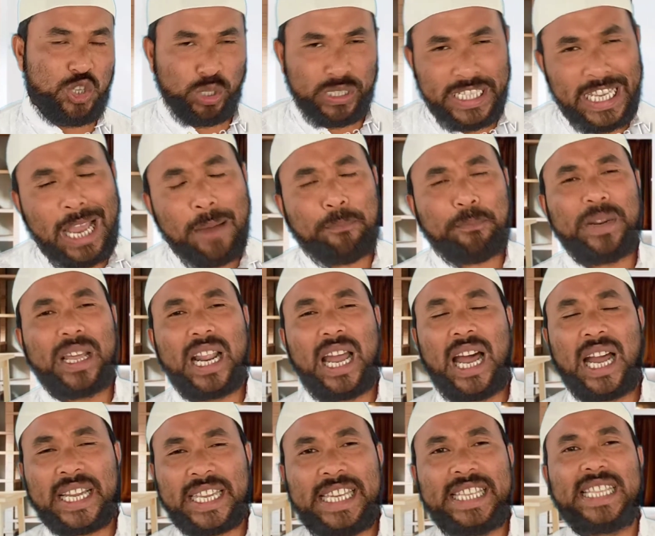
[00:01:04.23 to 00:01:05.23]
যদি আপনার
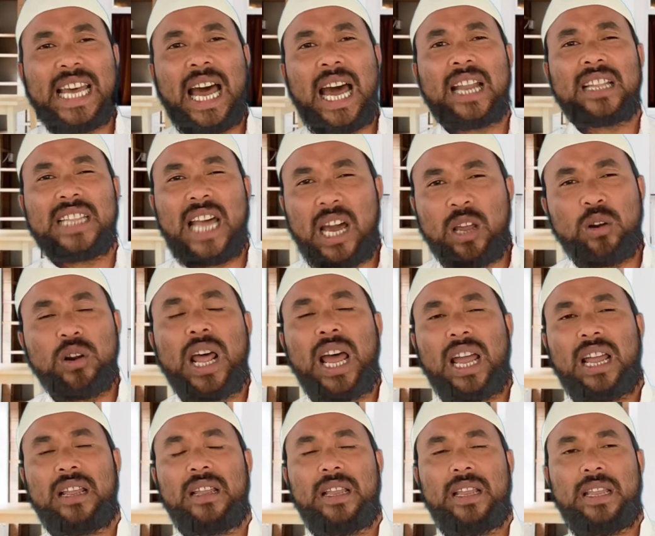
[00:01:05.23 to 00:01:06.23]
আকিদা আর ধারণা
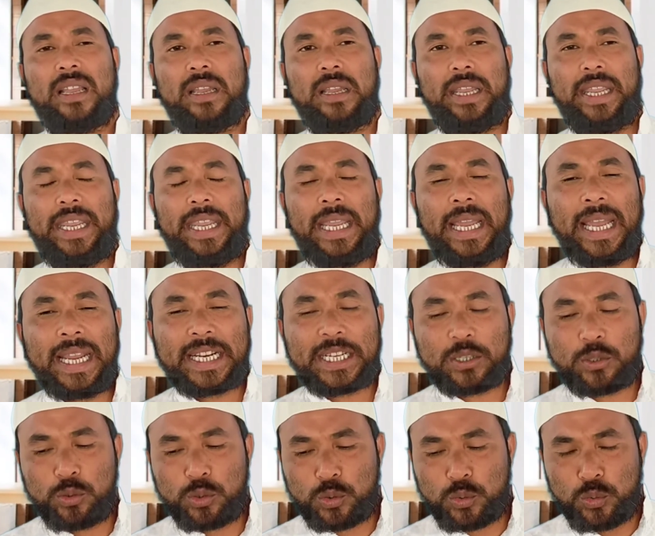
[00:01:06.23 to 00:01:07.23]

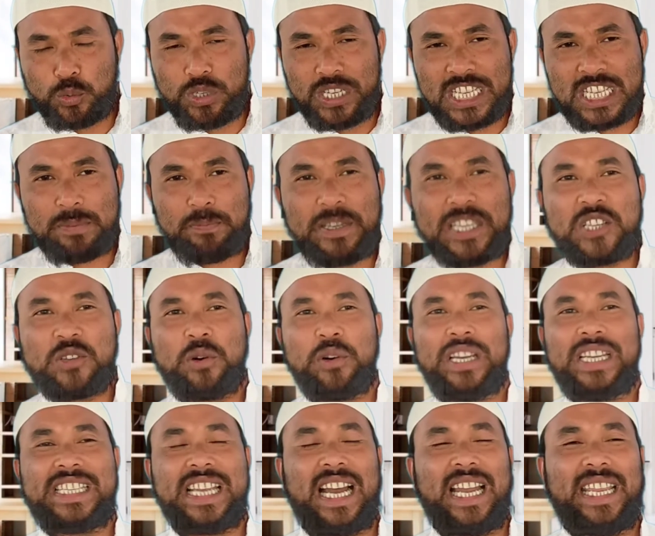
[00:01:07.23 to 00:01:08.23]
একটু উনিশ বিশ
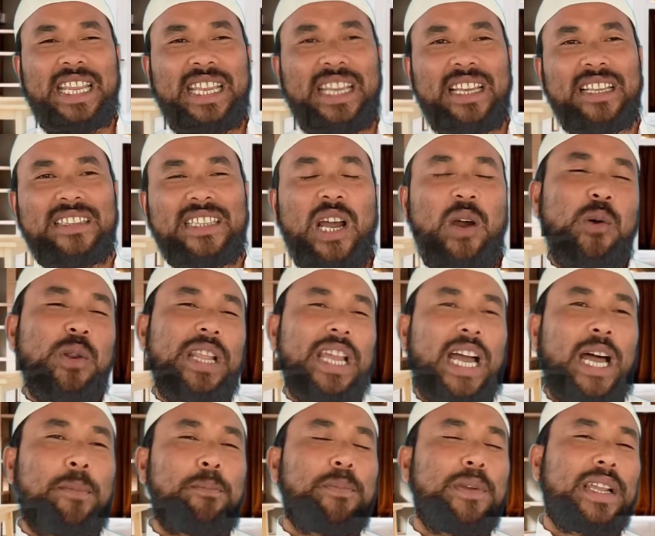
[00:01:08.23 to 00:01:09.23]
হয়ে যায় তাহলে
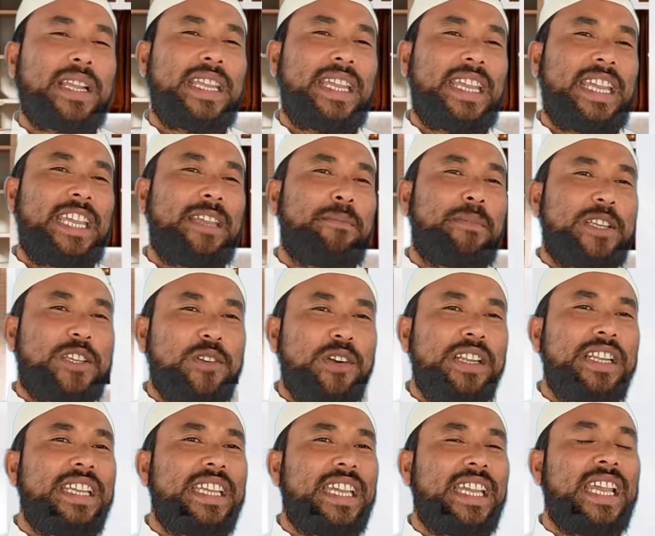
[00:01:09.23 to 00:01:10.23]
আপনাকে এই
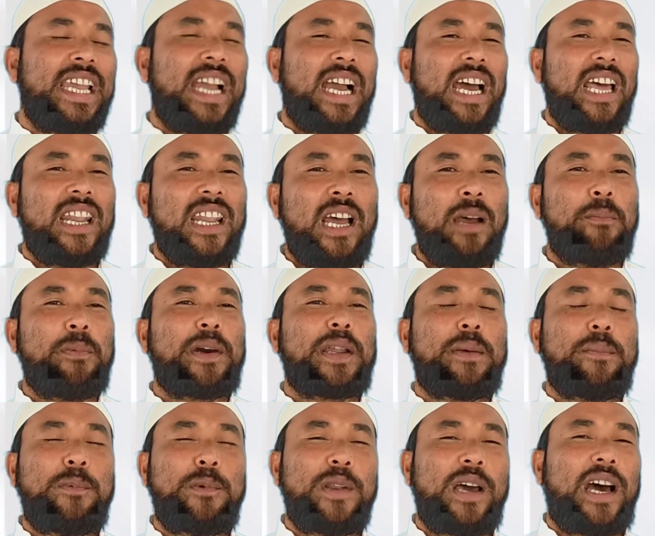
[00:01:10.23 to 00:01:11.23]
বিষয় নিয়ে আল্লাহ
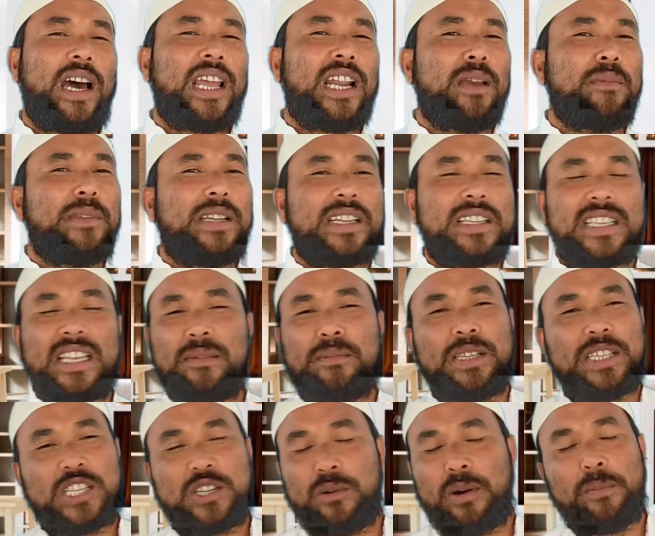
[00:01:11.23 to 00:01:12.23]
ফকরাবুল আলমিনের
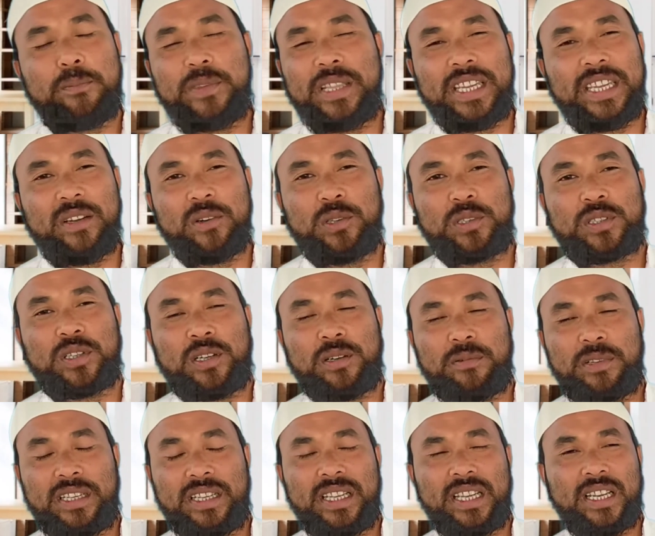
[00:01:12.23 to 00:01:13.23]
সামনে জবাবদেহি হতে
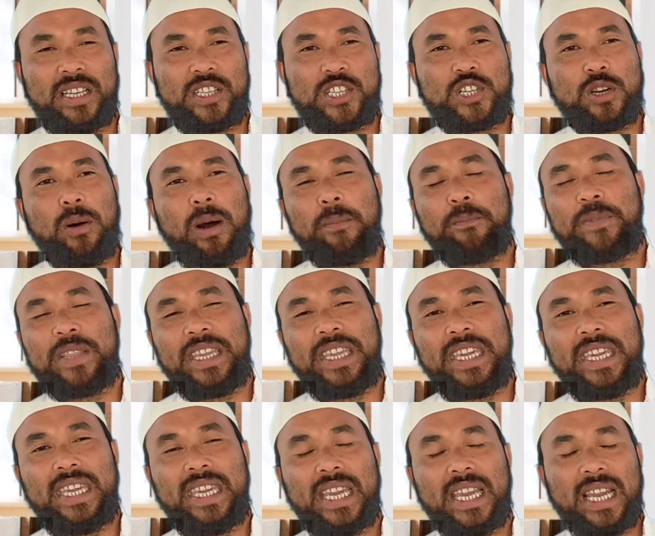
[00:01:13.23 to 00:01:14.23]
হবে
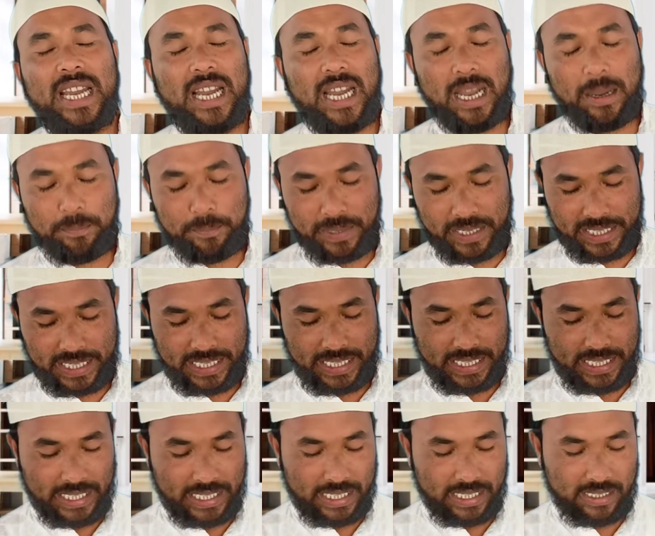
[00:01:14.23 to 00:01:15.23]
জবাবদেহি আপনাকে
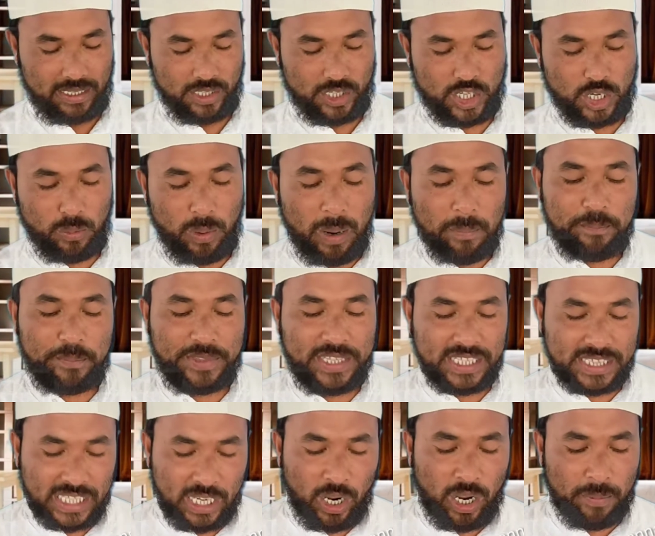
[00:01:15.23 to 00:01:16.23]
জবাব
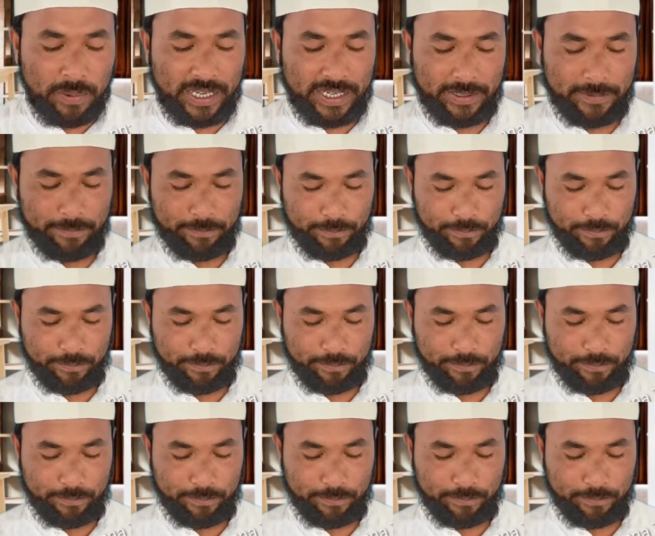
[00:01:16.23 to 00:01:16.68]
দিতে হবে